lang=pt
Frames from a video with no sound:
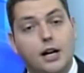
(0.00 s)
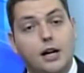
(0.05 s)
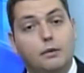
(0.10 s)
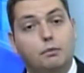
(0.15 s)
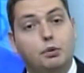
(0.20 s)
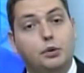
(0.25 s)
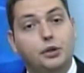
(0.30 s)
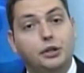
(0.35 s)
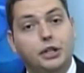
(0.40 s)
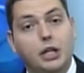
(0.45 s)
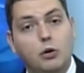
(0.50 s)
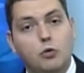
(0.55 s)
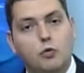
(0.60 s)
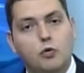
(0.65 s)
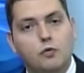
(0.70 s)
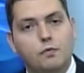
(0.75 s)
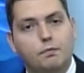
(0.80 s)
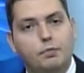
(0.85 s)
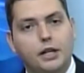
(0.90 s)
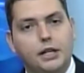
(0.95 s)
por não
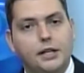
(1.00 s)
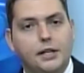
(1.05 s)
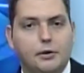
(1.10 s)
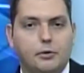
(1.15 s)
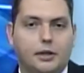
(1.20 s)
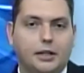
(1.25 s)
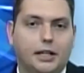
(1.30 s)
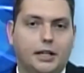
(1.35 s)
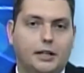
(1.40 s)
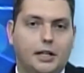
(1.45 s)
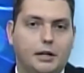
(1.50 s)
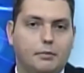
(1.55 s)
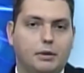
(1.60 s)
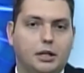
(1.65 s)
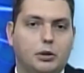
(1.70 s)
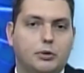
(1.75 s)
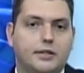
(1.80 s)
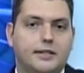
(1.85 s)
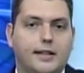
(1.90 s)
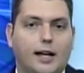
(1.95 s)
cumprirem o que
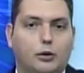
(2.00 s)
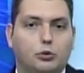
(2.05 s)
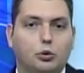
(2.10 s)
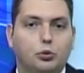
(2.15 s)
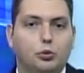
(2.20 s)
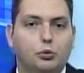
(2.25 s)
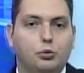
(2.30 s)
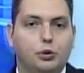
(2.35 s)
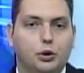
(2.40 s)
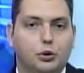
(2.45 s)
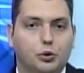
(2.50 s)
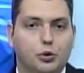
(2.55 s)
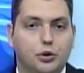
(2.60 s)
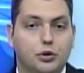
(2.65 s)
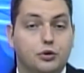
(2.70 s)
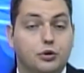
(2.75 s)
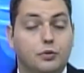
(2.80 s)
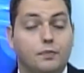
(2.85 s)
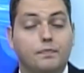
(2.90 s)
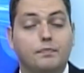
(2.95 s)
determina o Estatuto do
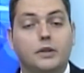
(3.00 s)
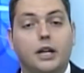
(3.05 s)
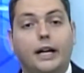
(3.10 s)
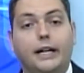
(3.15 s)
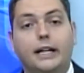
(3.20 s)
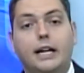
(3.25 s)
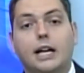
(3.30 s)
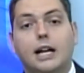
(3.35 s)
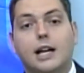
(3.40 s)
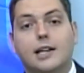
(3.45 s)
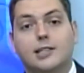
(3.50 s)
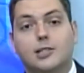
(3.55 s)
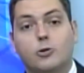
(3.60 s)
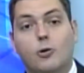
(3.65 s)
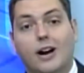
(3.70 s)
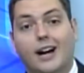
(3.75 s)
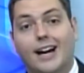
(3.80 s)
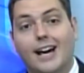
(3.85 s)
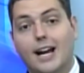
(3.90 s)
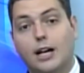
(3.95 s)
Idoso em relação
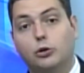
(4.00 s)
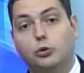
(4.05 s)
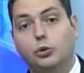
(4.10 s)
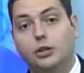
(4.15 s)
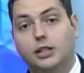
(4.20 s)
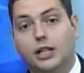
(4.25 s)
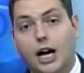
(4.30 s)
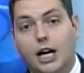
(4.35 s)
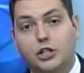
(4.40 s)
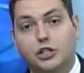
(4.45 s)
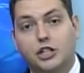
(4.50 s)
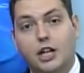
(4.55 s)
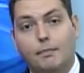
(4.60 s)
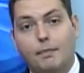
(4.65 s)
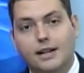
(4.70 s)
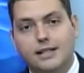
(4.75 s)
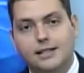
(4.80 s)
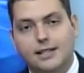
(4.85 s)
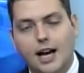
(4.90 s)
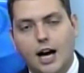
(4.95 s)
à gratuidade da
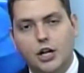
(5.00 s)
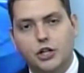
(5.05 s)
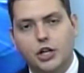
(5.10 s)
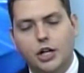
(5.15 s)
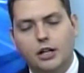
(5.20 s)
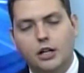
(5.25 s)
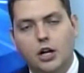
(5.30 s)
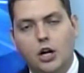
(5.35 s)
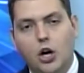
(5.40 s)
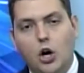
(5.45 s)
passagem,